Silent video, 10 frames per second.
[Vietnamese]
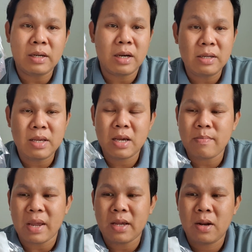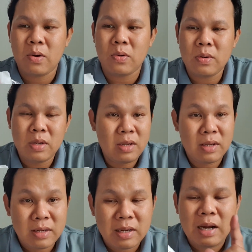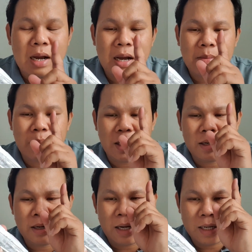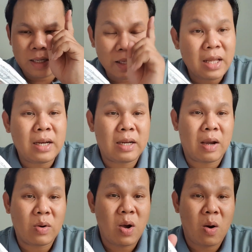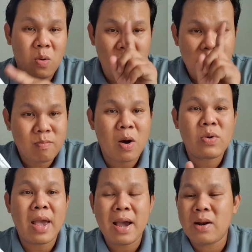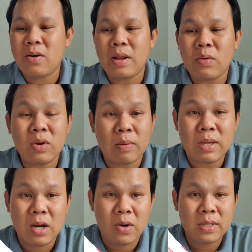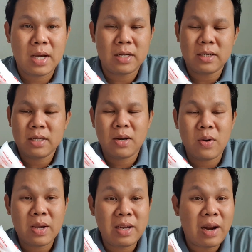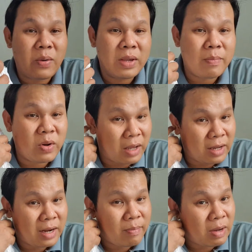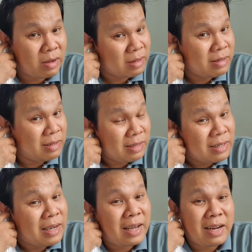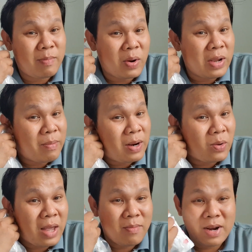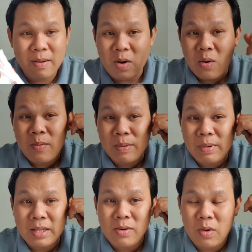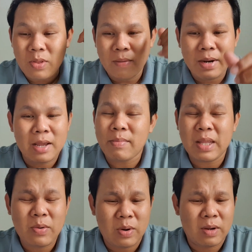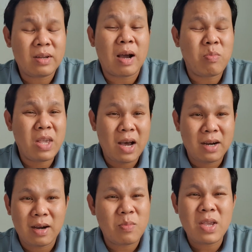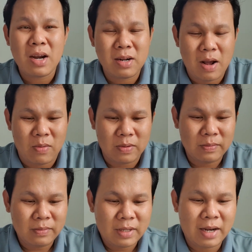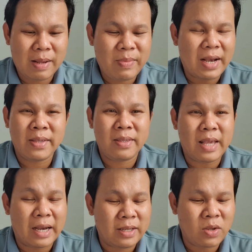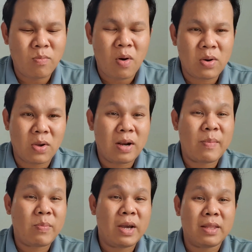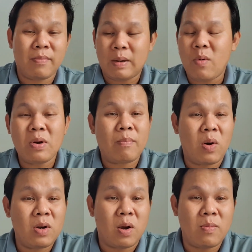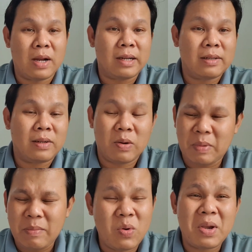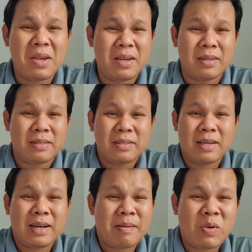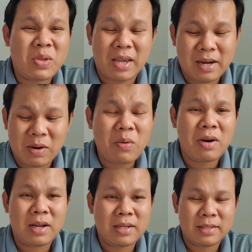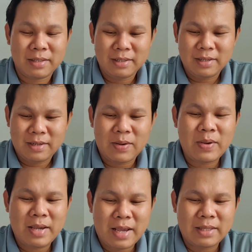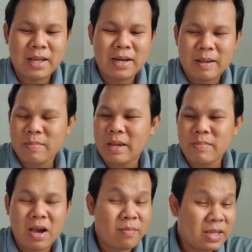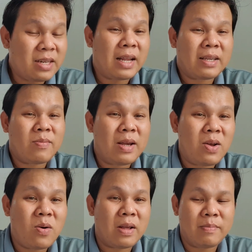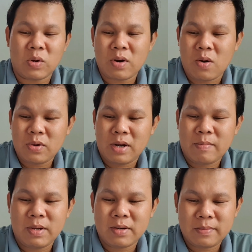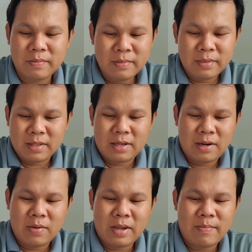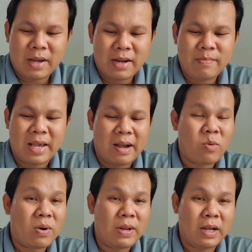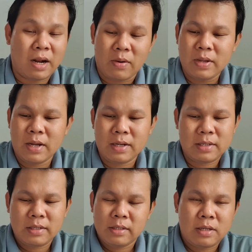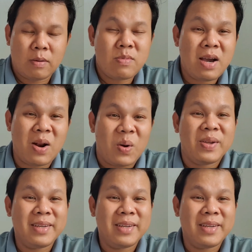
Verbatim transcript: cứ việc kết bạn zalo à, mình à, nhắn tin hỏi đồ báo giá nó đều có trong zalo hết trơn chứ đôi khi nói em nói thiệt anh em á anh em nói em cái lỗ tai bên em lọt luôn mất tiêu lỗ tai bên em mất tiêu rồi không nhớ không có nhớ được đâu anh em giặt dặn chục món giỏi lắm em nhớ tầm khoảng bốn năm món cùng à còn mấy món kia anh em nói chuyện là thua đôi khi nhắn tin em em dòm cái tin nhắn trong zalo thì em soạn cho anh em được chứ đôi khi mà anh em dặn qua điện thoại á không nhớ nổi